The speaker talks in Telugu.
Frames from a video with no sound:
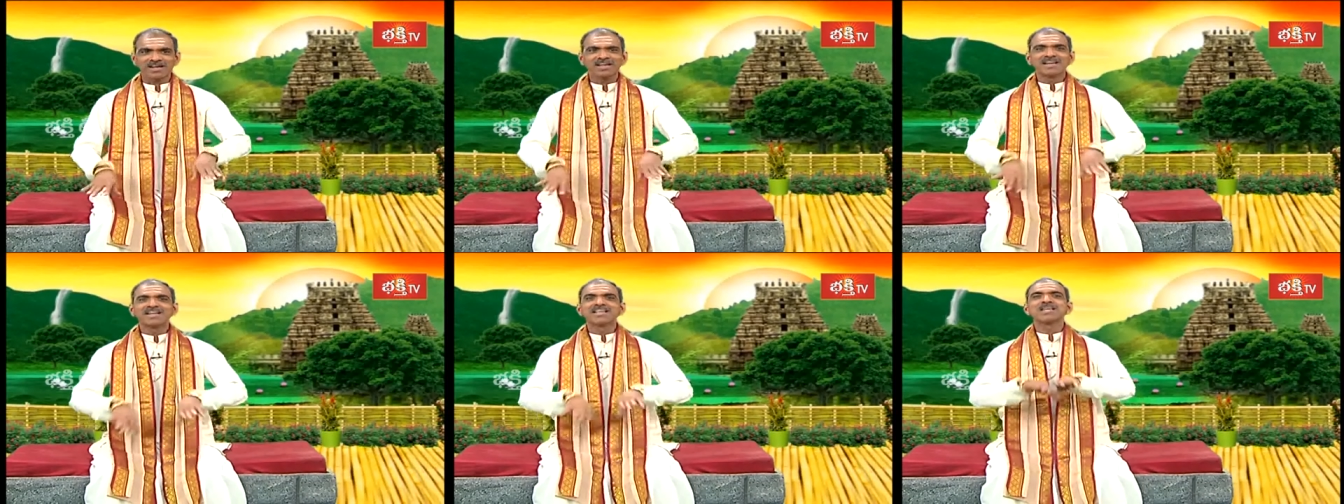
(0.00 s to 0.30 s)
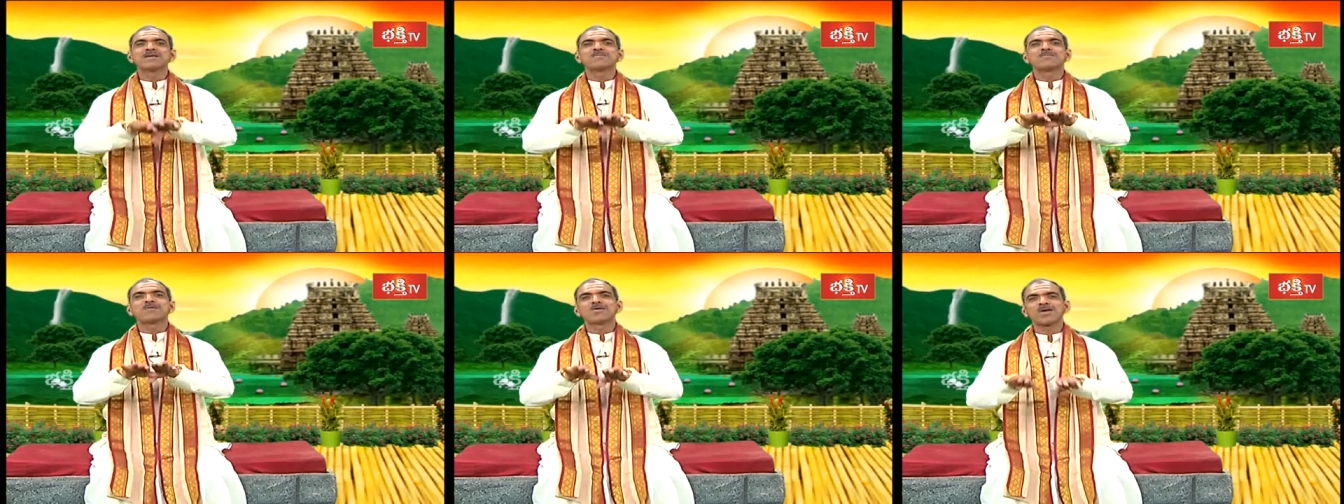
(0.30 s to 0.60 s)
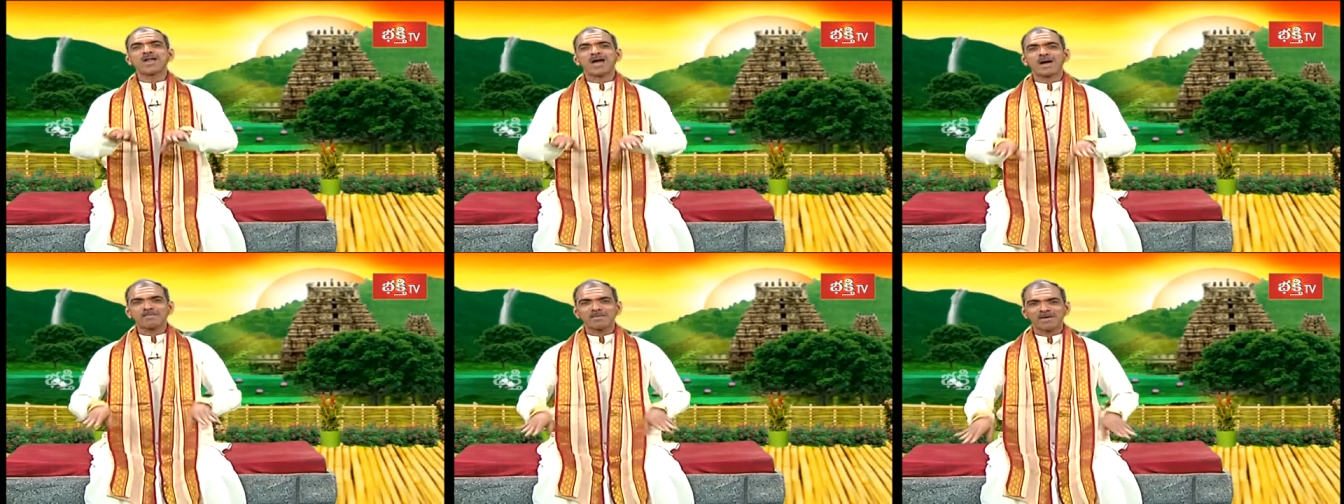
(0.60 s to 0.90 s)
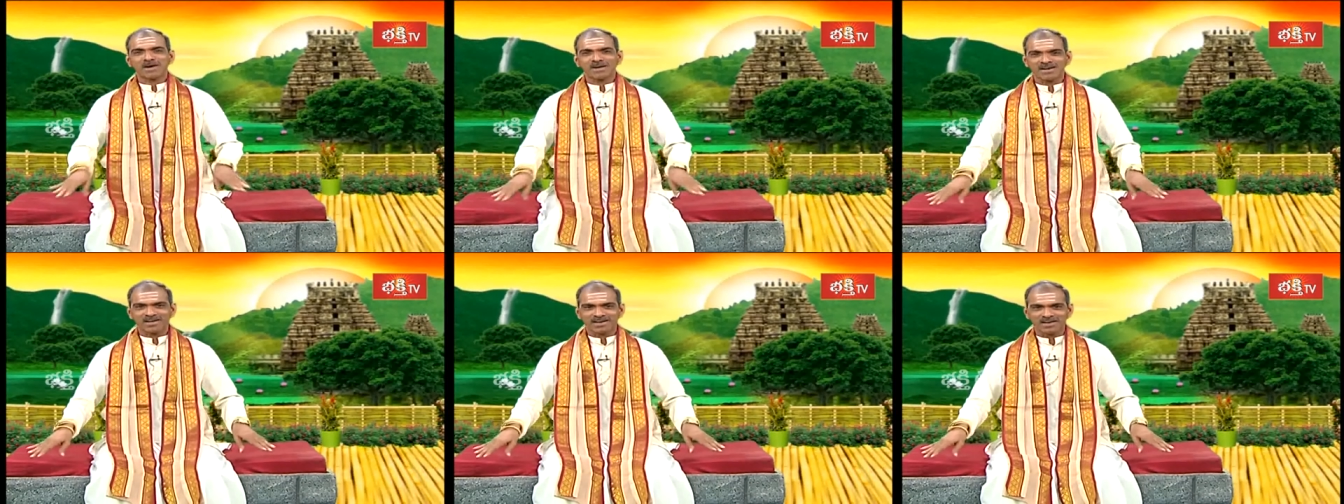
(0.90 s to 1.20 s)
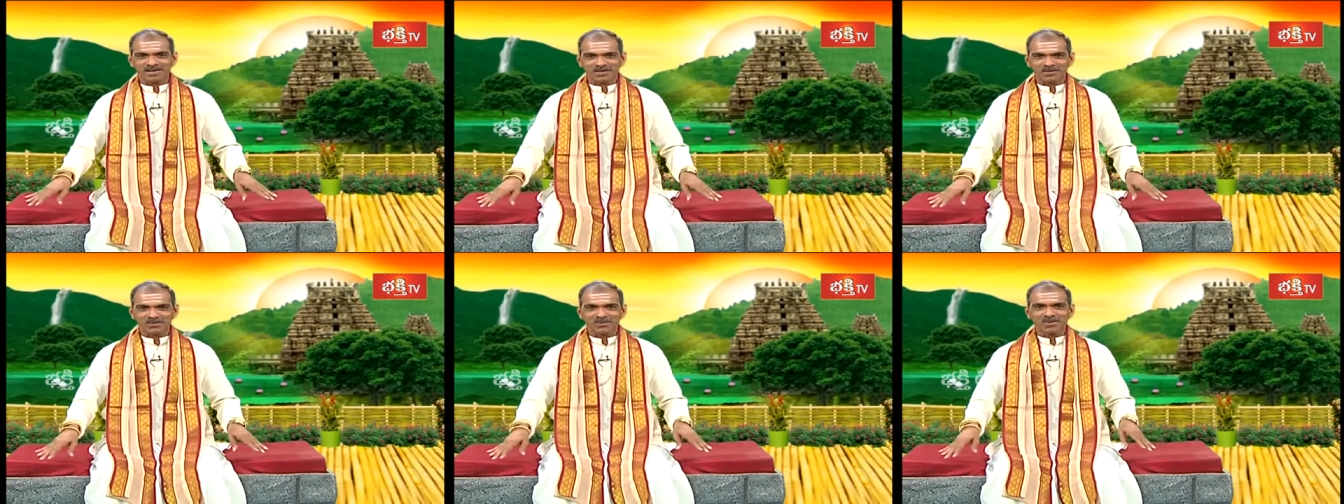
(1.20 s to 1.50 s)
ఈ పనులు
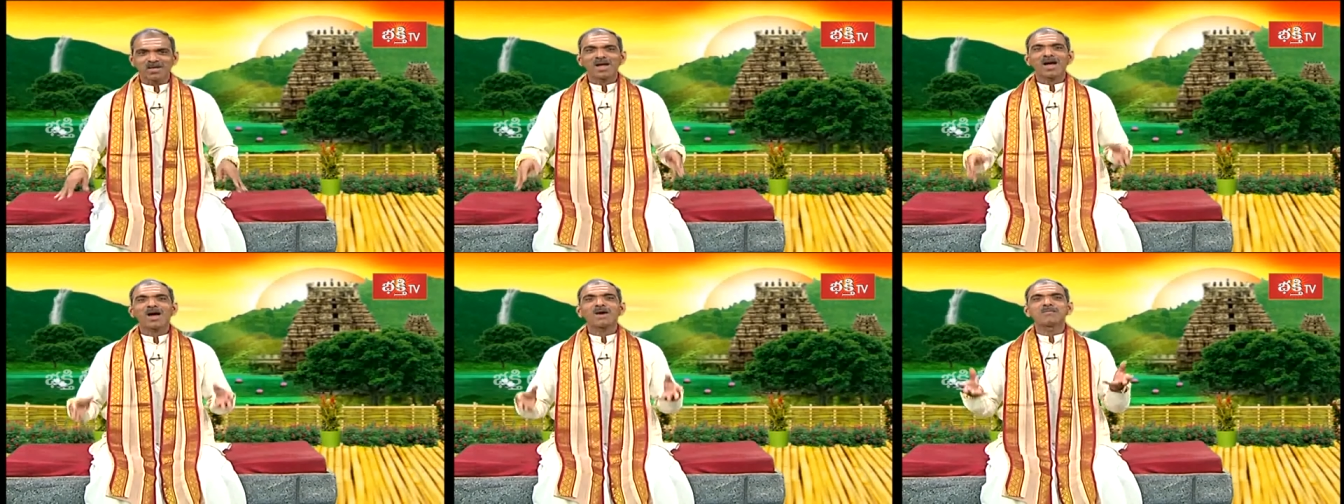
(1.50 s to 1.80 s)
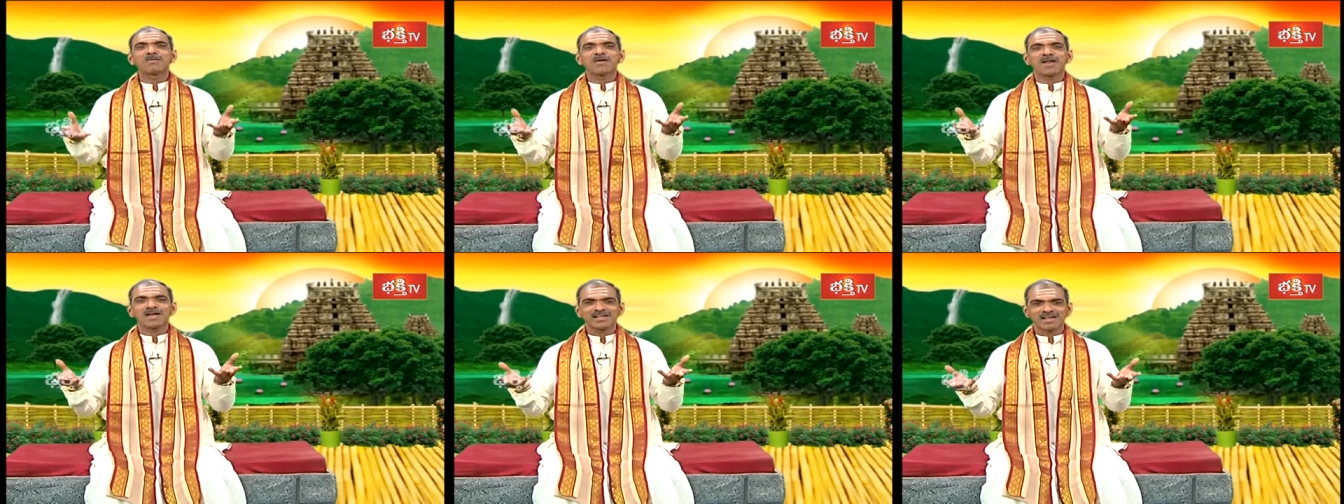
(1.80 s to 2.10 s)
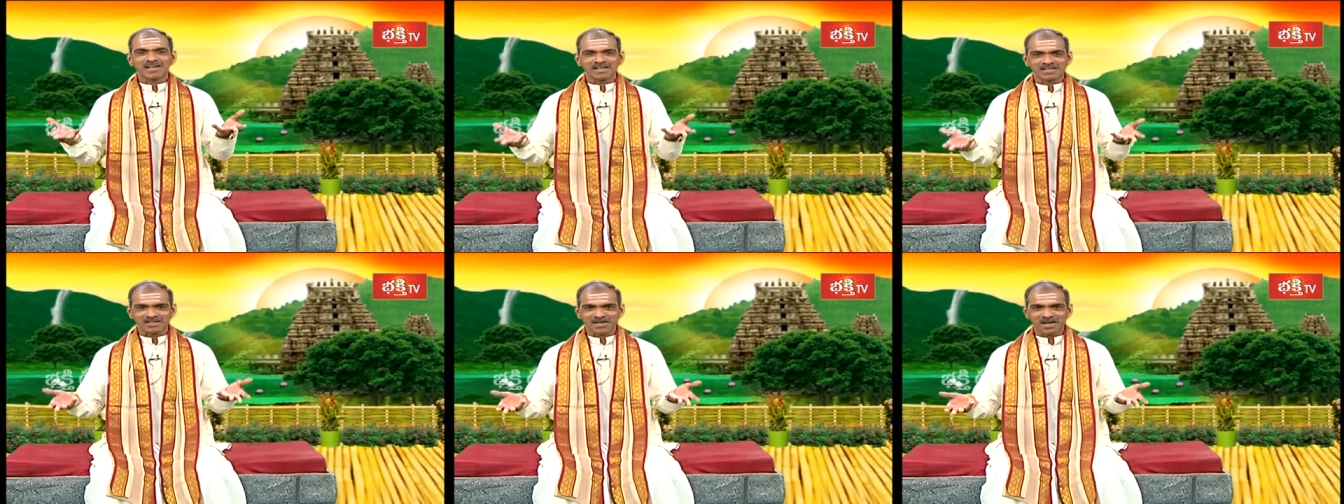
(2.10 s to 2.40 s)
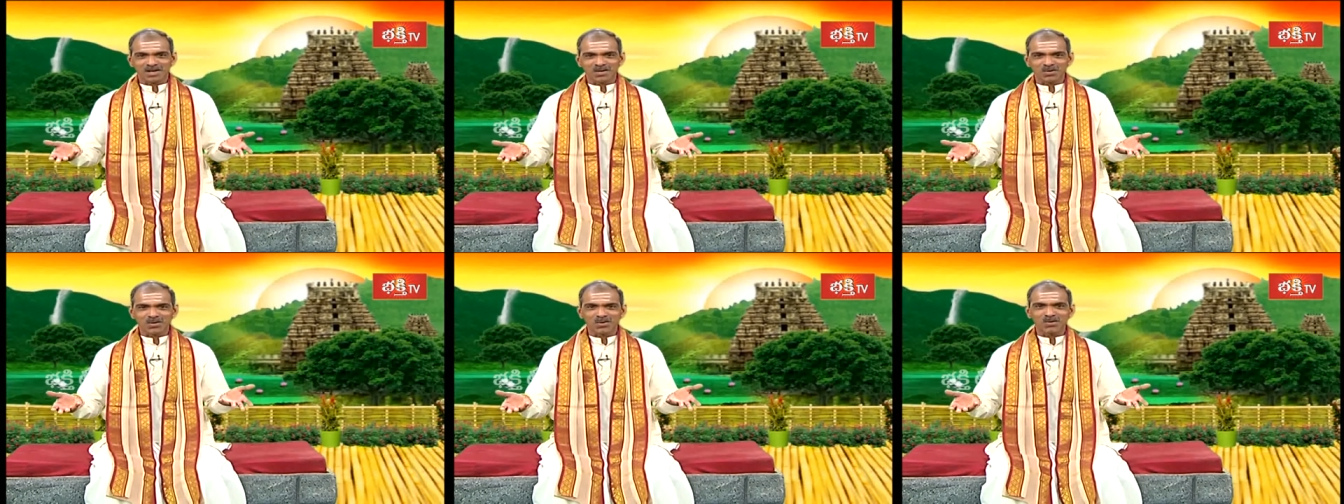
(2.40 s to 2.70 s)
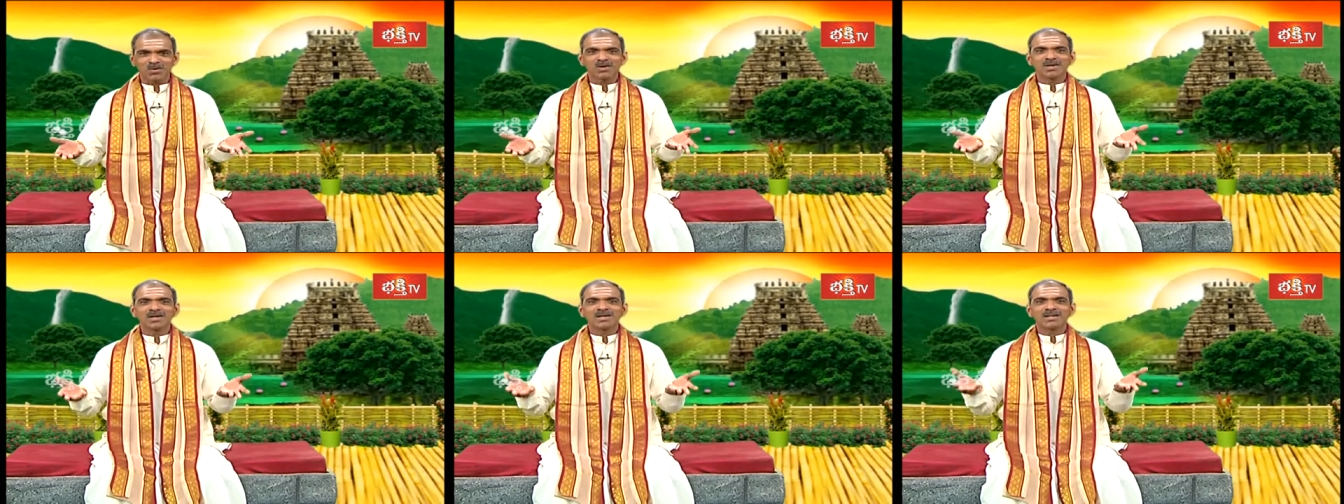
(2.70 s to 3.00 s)
ఆపక్కర్లేదు అప్పుడు ఆ యజ్ఞాలో
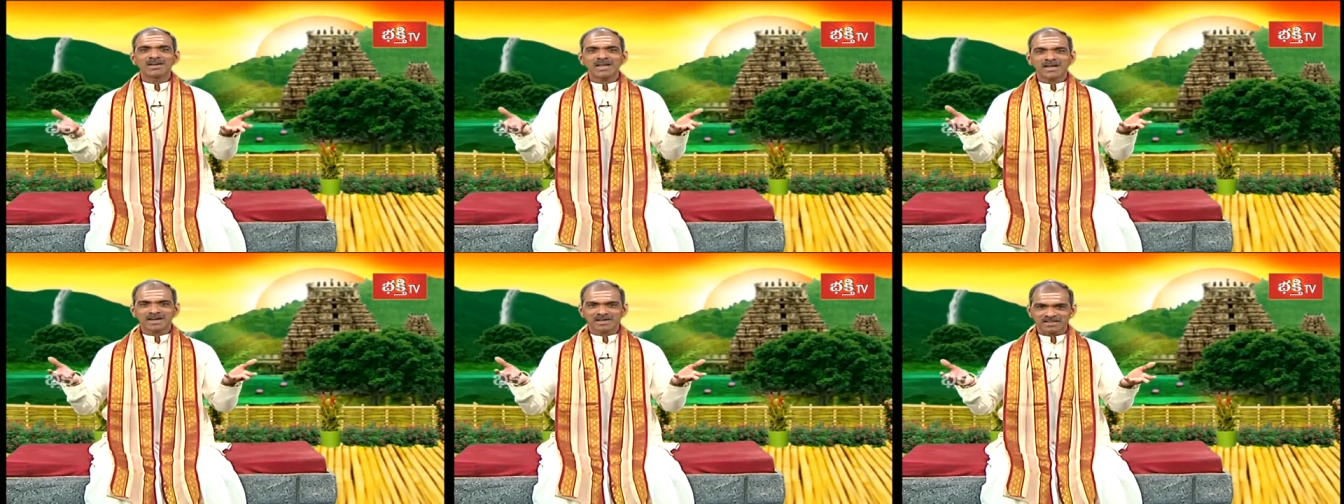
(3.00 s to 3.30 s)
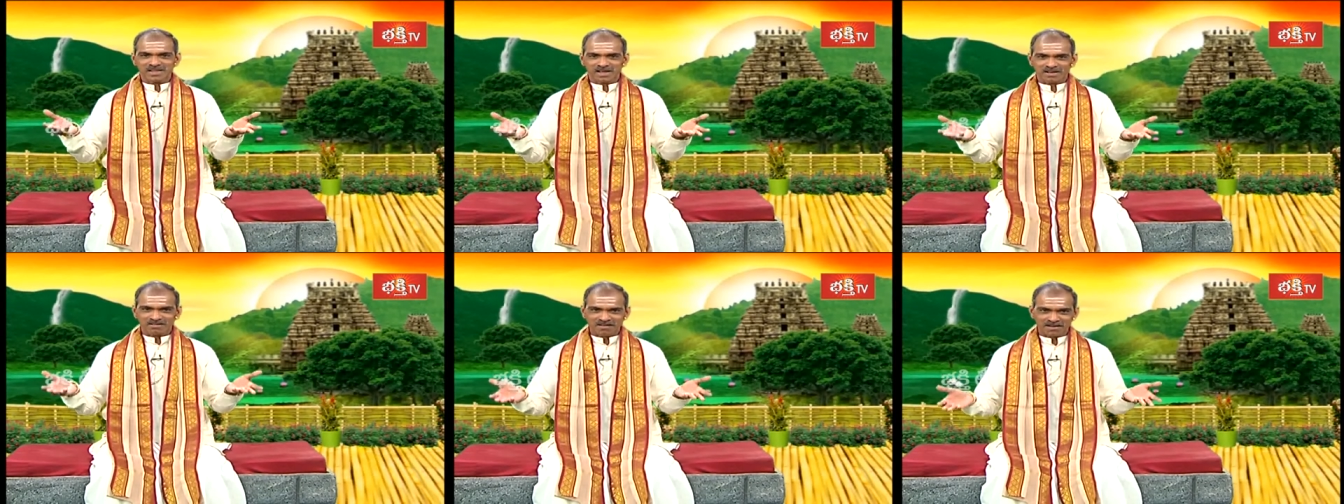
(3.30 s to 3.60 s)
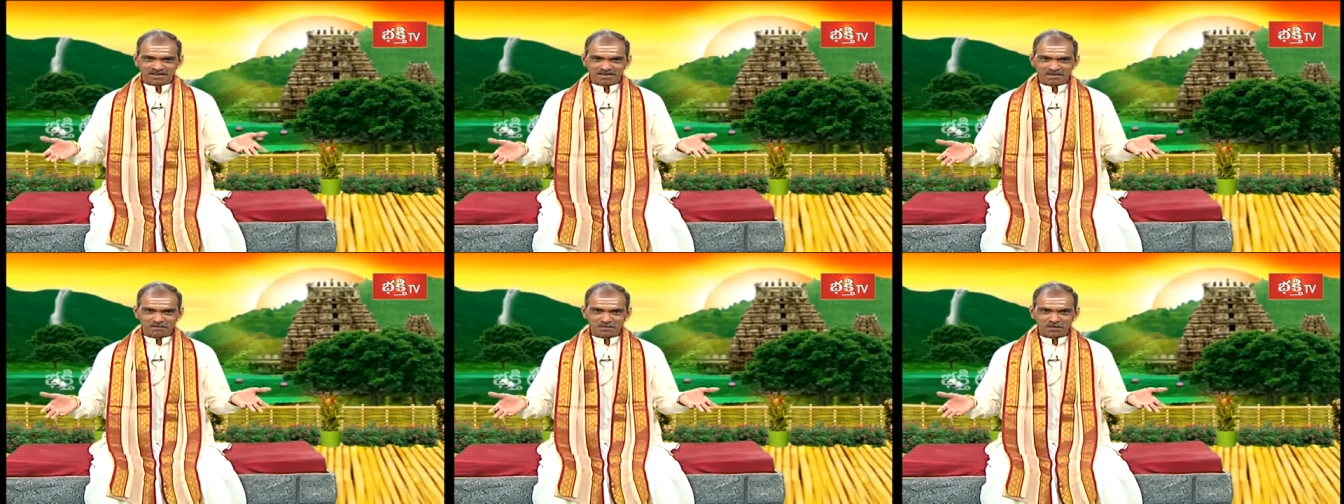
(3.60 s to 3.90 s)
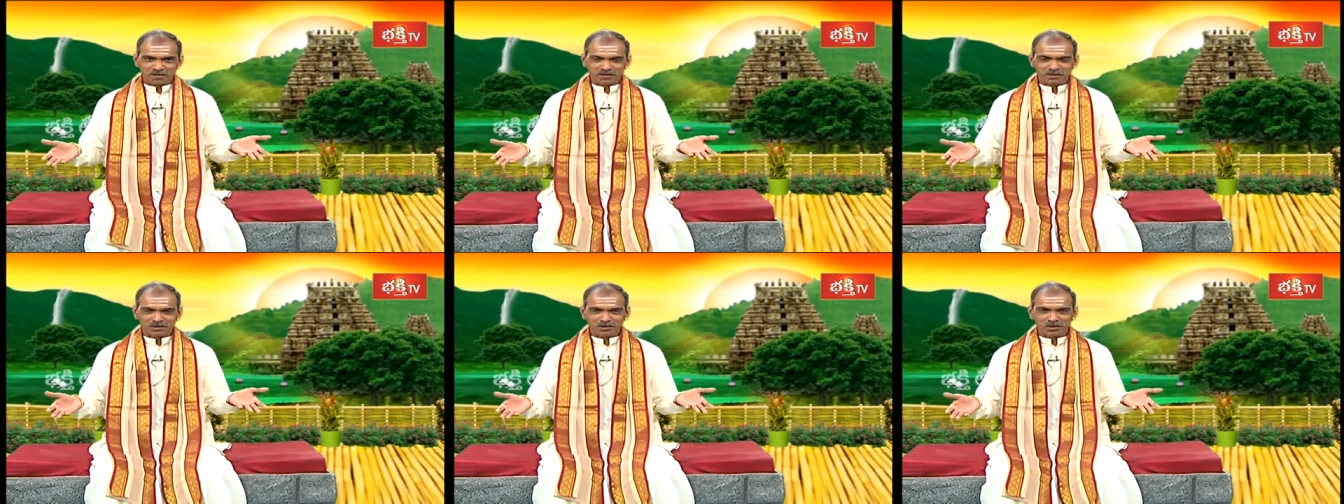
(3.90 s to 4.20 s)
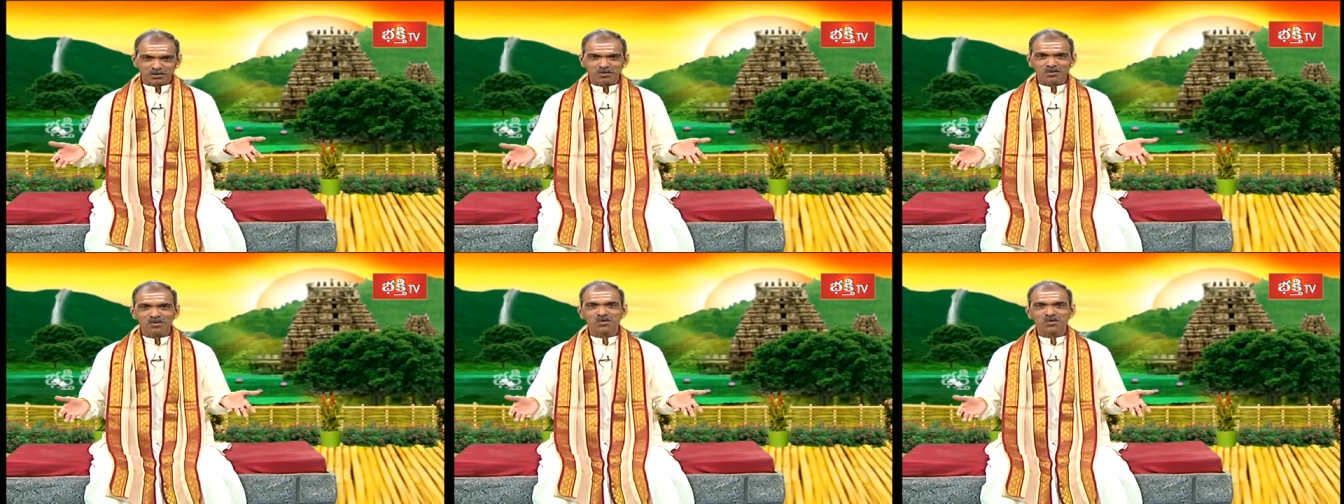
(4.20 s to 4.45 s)
లేక దేవాలయ ప్రతిష్టలో